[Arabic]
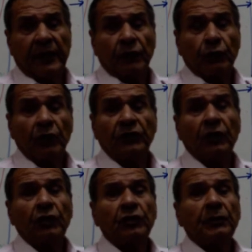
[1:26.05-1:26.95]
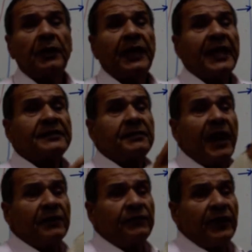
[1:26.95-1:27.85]
ديونيسيودكتومي لازم
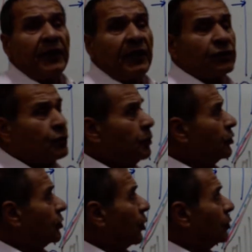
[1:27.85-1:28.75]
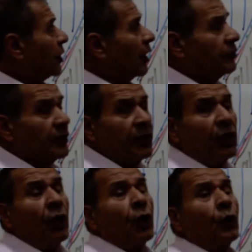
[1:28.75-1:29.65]
اقفل السبيو ثيرويد ارتري
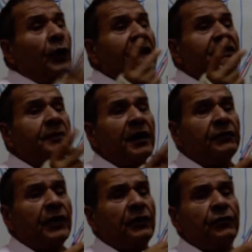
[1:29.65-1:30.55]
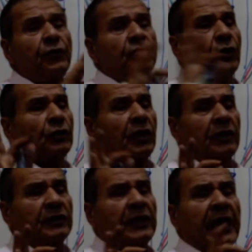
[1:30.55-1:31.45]
ولازم اقفل الانفيرو ثيرويد ارتري